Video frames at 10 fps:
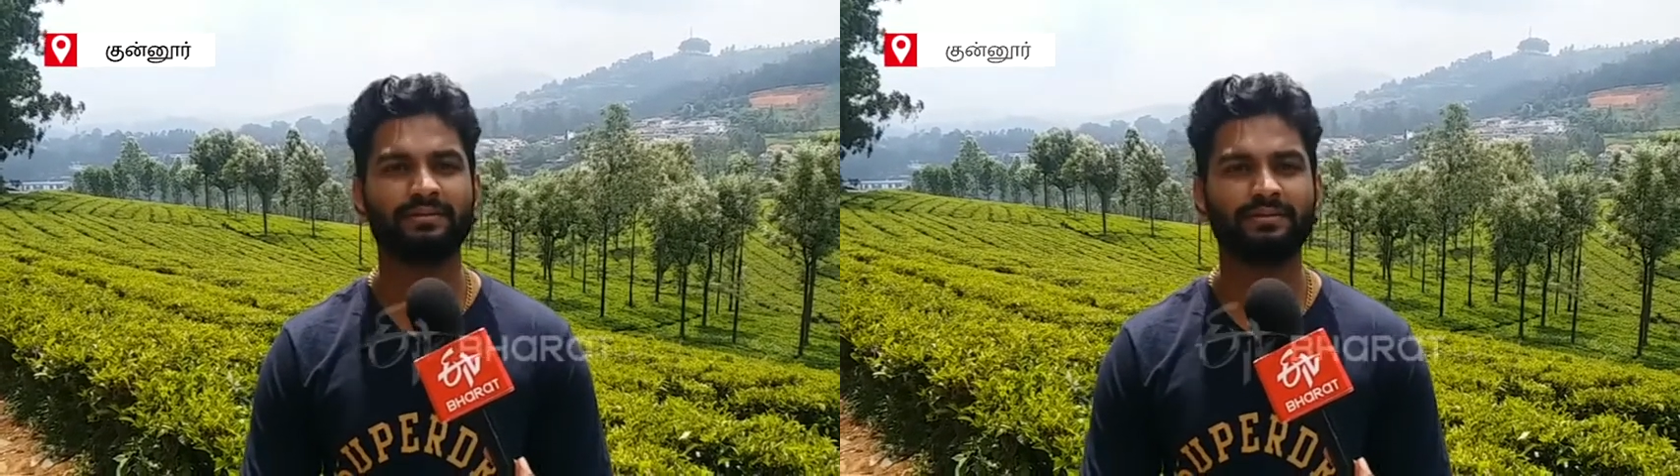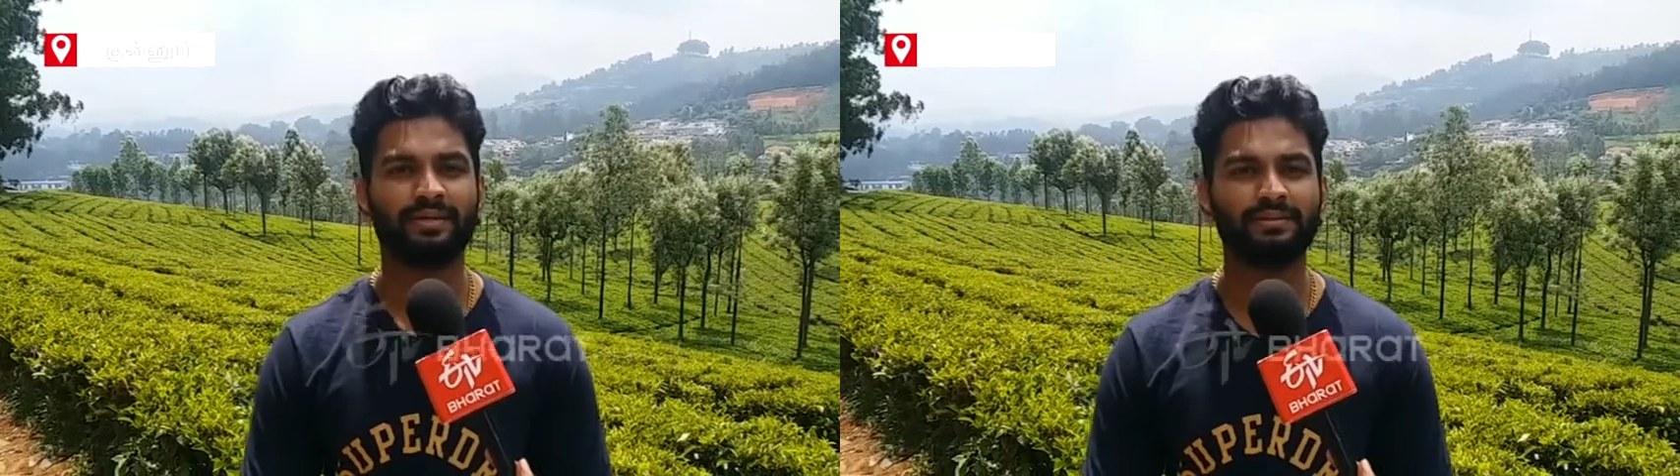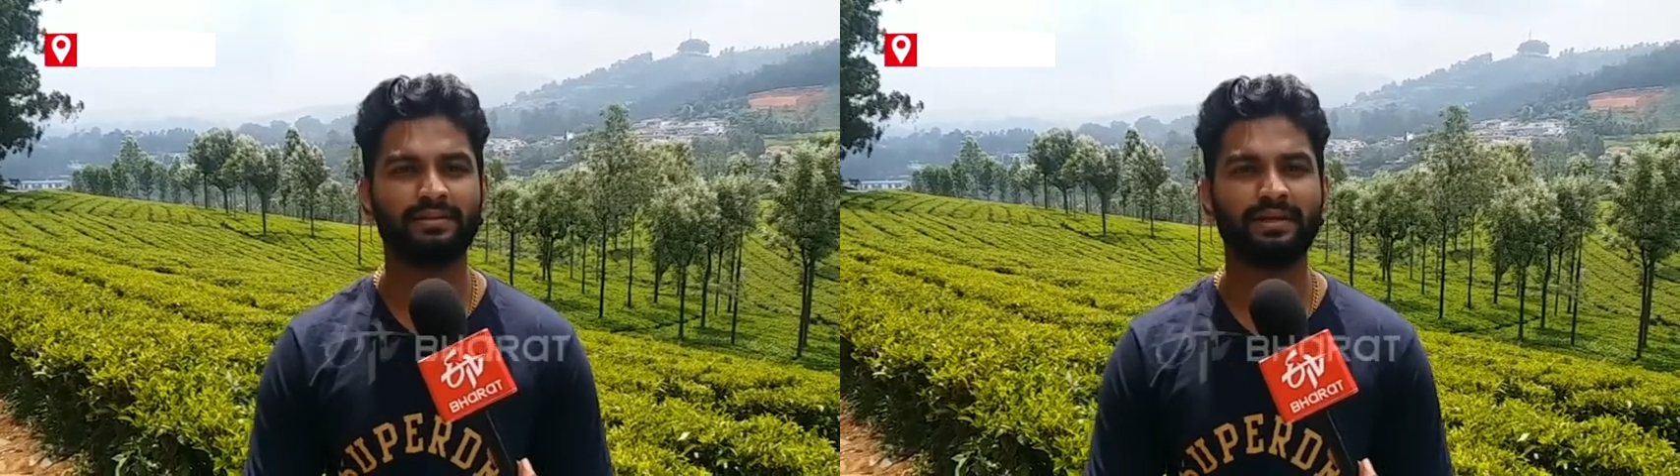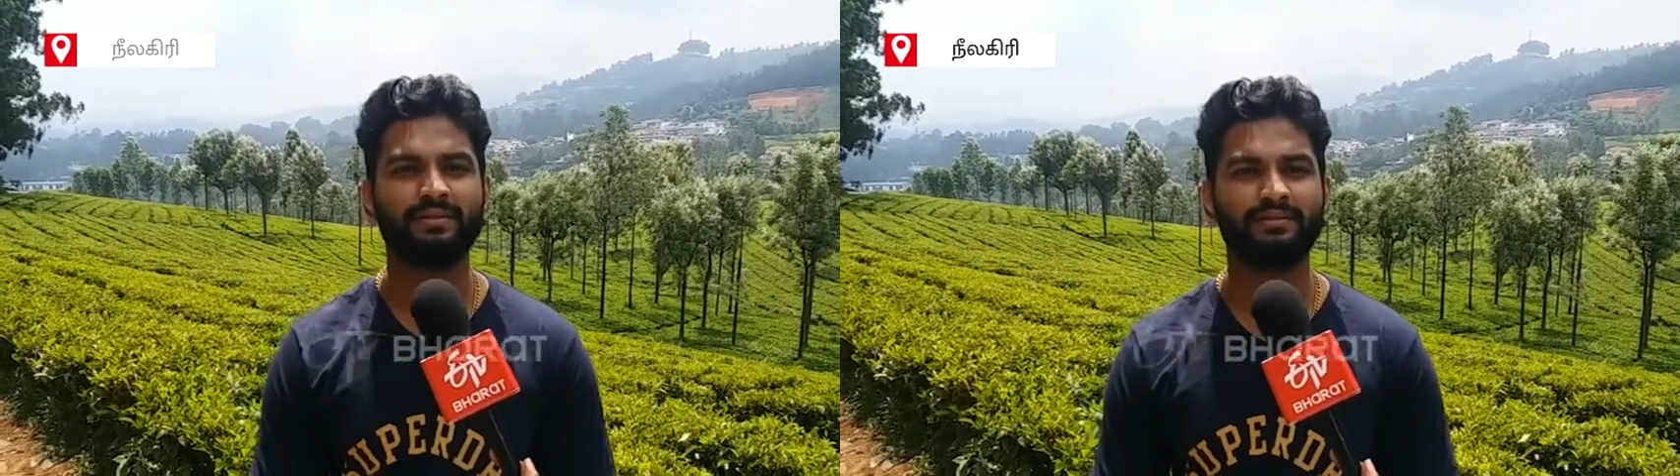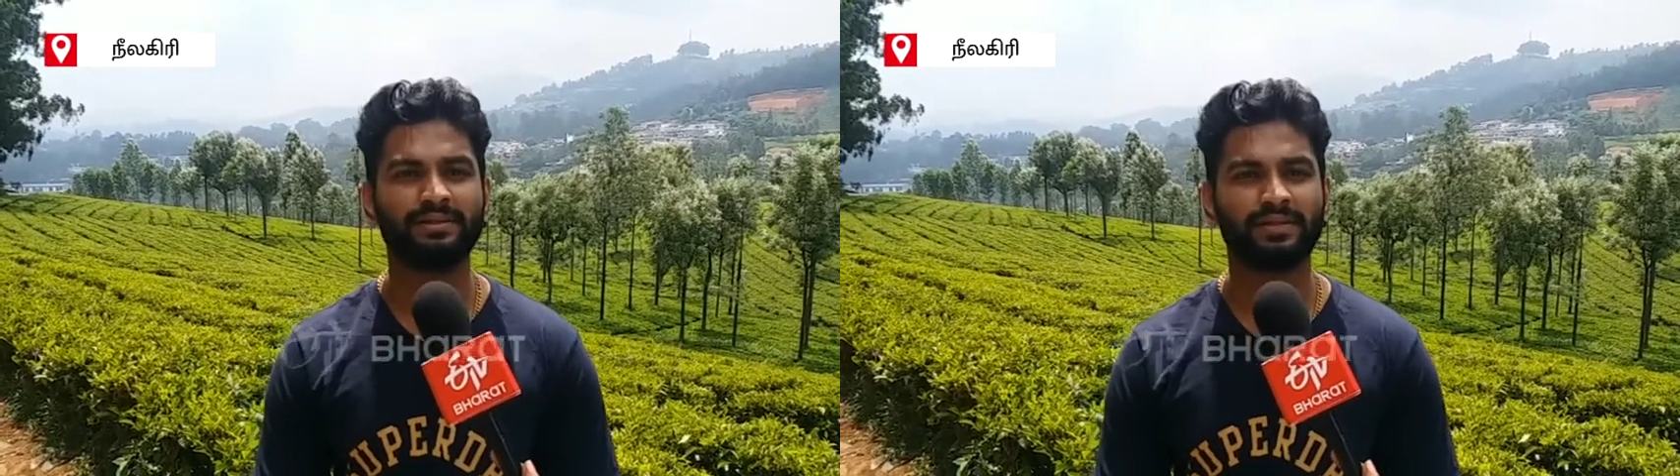ஜாஸ்தி
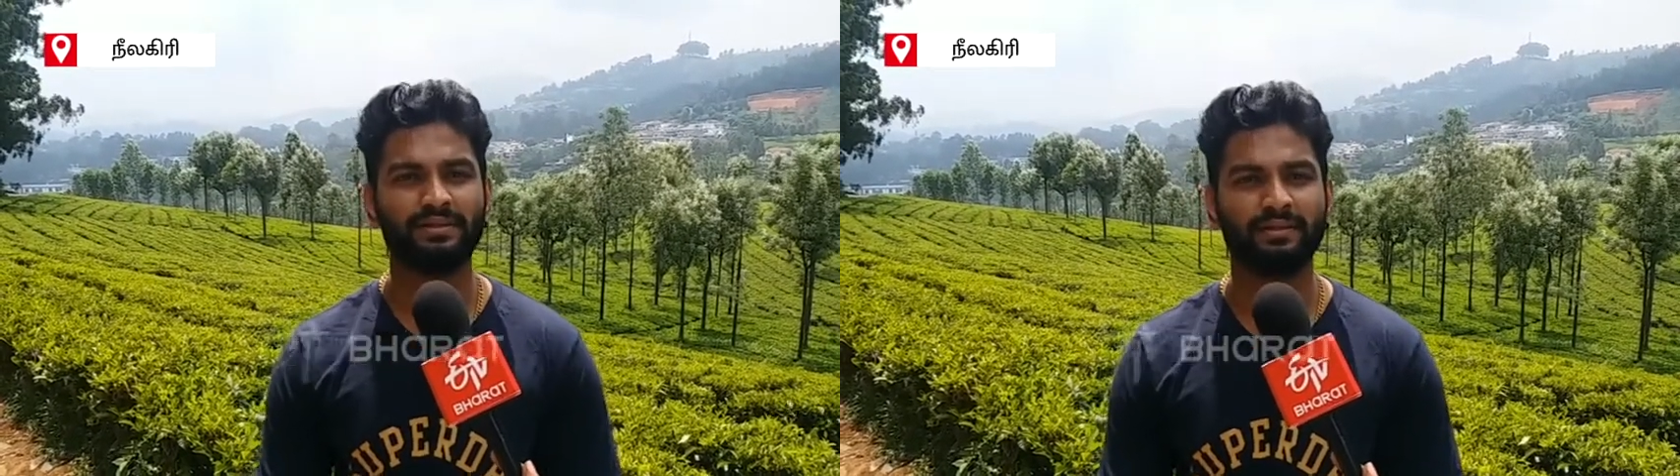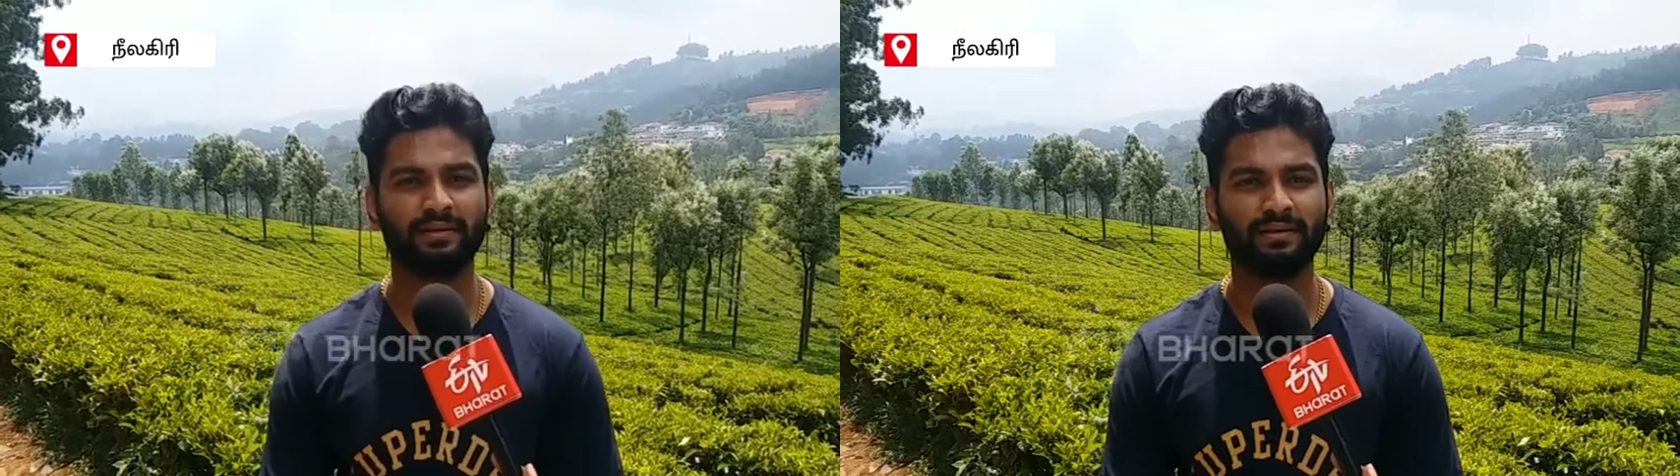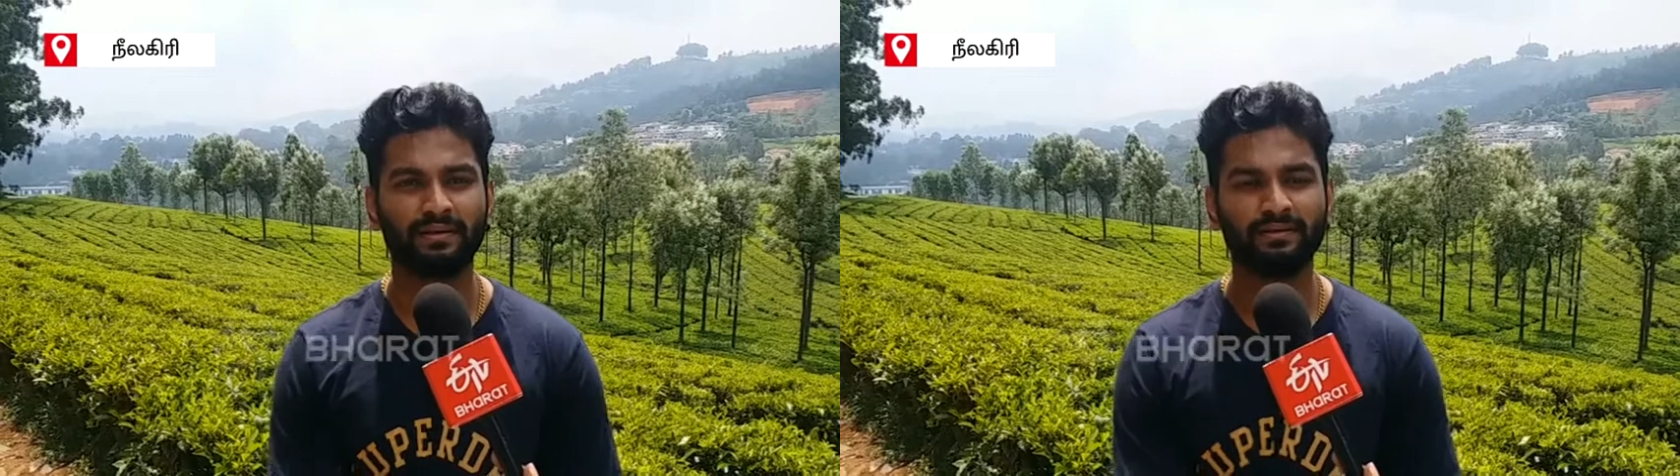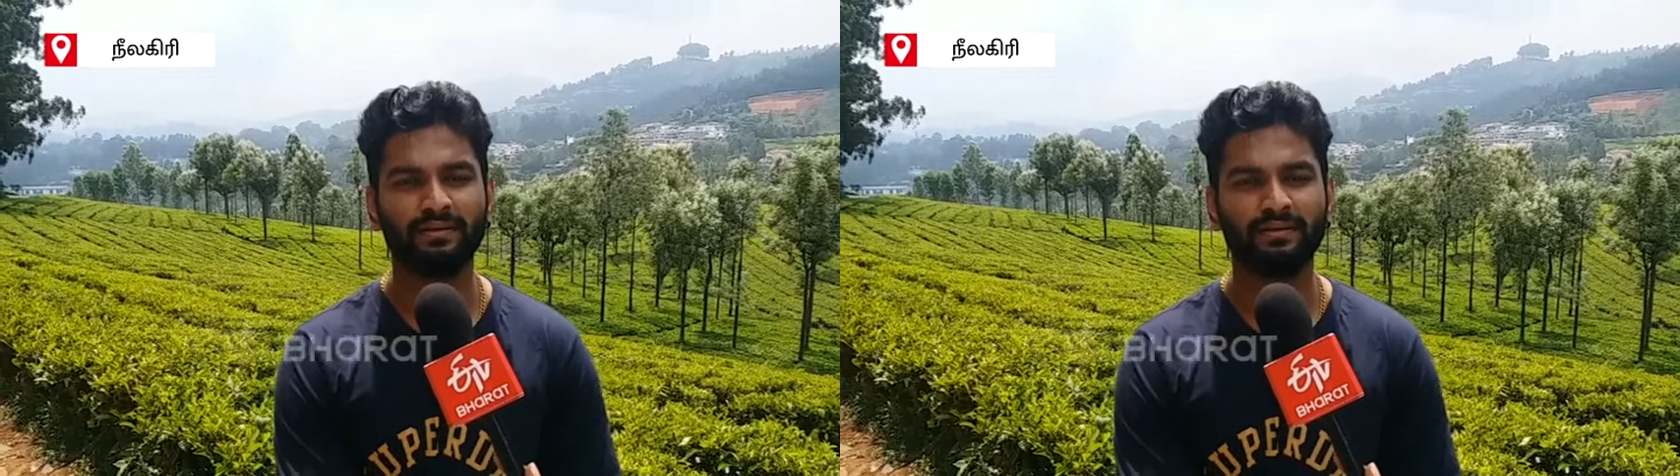சேல் வந்து ஜாஸ்தியாக இருக்குது அதாவது